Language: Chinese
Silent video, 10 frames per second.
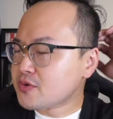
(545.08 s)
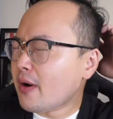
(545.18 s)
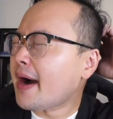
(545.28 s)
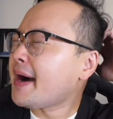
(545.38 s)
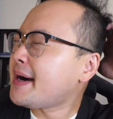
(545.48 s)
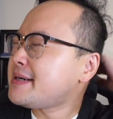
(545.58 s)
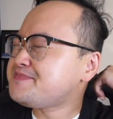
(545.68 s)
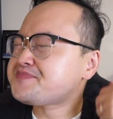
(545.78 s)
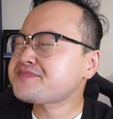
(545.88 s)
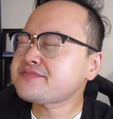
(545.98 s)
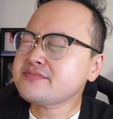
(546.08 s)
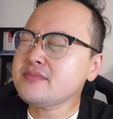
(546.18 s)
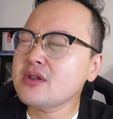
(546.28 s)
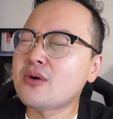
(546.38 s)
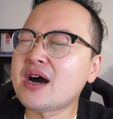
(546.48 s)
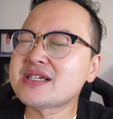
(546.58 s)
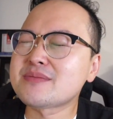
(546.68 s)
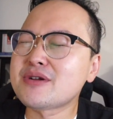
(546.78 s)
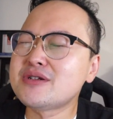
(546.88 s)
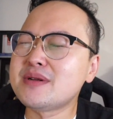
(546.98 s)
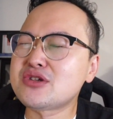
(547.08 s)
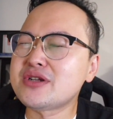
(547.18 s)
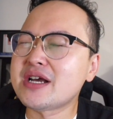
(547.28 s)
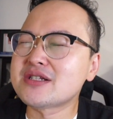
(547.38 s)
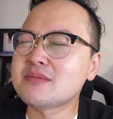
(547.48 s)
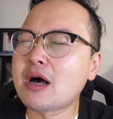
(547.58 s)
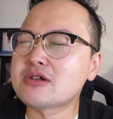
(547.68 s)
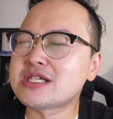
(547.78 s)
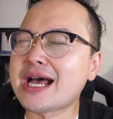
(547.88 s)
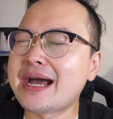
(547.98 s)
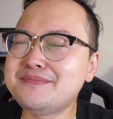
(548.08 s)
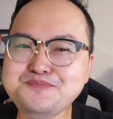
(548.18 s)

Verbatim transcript: 哇哇，想不到日本军粮这么好吃啊！